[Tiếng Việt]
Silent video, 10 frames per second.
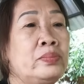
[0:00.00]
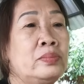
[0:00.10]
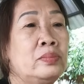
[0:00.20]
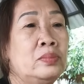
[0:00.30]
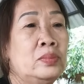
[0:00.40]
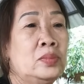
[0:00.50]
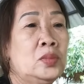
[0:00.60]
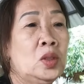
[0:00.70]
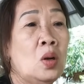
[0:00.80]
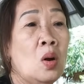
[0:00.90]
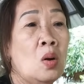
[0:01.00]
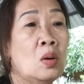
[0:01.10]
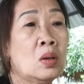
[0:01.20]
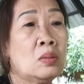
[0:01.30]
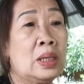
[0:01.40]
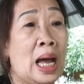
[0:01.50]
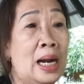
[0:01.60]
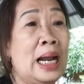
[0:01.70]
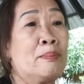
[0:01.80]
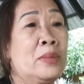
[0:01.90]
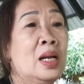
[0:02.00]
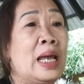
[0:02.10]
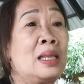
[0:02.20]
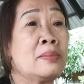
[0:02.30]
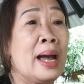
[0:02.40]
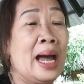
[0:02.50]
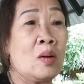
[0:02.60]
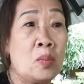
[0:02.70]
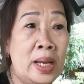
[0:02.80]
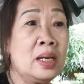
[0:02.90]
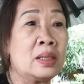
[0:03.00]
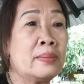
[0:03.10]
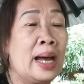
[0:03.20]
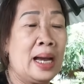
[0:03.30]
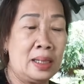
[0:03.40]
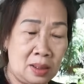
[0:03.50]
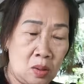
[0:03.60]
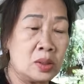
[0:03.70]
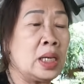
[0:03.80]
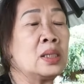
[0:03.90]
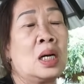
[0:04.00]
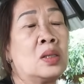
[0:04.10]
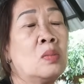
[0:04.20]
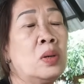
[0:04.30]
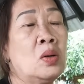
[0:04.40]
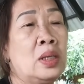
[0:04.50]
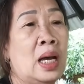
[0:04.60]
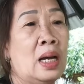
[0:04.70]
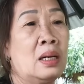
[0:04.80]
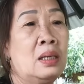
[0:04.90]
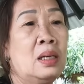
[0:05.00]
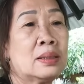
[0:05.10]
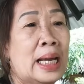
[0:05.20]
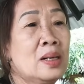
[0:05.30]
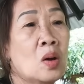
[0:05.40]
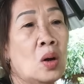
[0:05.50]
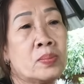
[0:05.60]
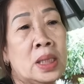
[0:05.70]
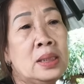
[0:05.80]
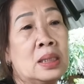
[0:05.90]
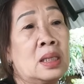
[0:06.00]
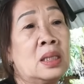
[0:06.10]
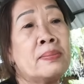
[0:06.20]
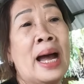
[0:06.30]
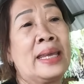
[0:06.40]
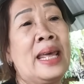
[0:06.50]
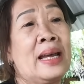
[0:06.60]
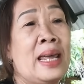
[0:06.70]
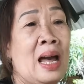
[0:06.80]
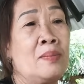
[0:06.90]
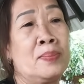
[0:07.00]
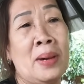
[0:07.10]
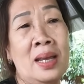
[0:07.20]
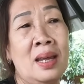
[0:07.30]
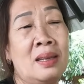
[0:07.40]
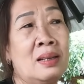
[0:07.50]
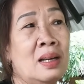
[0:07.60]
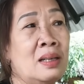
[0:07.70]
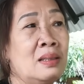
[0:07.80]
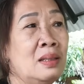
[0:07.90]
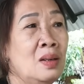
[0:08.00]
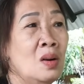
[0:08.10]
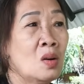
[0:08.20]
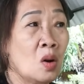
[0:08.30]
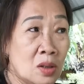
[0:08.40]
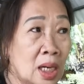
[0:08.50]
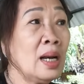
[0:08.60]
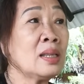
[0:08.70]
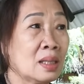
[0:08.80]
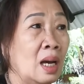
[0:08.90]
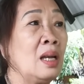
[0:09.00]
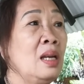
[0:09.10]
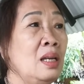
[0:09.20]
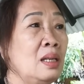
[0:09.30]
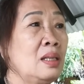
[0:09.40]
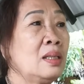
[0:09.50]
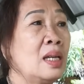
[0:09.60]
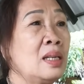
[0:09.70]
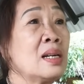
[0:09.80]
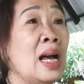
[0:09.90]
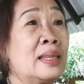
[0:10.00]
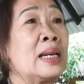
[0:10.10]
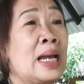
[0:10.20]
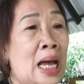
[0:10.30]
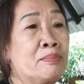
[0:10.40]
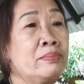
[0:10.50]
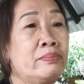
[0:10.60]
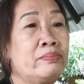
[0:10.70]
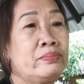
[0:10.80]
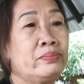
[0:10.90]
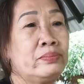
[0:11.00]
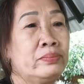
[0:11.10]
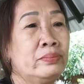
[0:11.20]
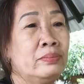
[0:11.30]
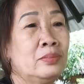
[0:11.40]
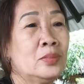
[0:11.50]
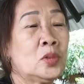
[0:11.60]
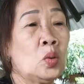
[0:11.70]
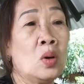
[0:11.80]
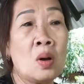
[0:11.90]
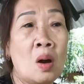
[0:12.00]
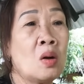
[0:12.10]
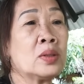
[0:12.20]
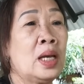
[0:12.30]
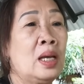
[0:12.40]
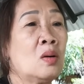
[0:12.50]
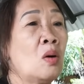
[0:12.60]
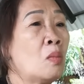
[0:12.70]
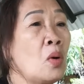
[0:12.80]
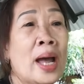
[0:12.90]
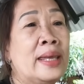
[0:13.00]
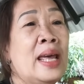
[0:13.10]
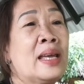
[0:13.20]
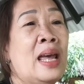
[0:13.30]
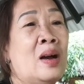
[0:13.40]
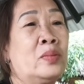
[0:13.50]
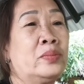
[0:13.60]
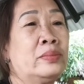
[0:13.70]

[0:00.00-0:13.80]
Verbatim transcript: dạ. cô ờ, lỡ lầm với kẻ thứ ba cô biết người thứ ba cô sẽ tự rút lui và tánh cô không thích là người thứ ba gian vào thì bởi vậy cho nên cô rất ích kỷ trên dạ. vấn đề tình cảm dạ. của cô thì cô không có ai gian vào